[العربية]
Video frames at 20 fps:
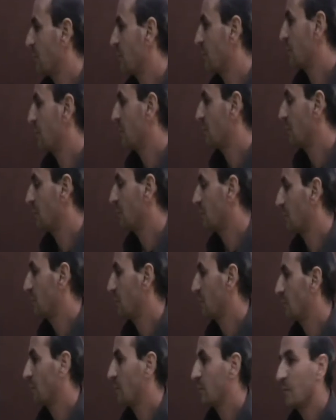هذا اللي
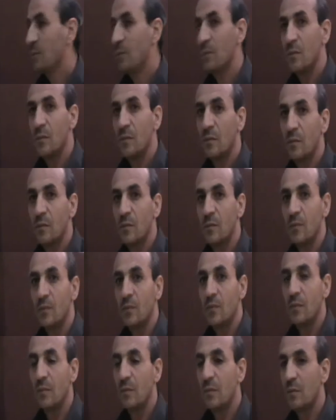ببلاستيك
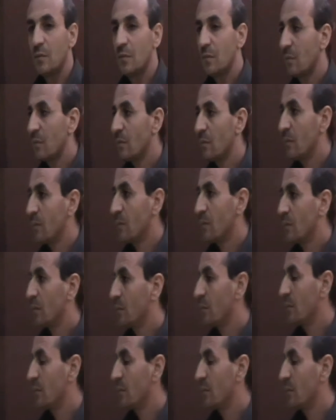آه، لم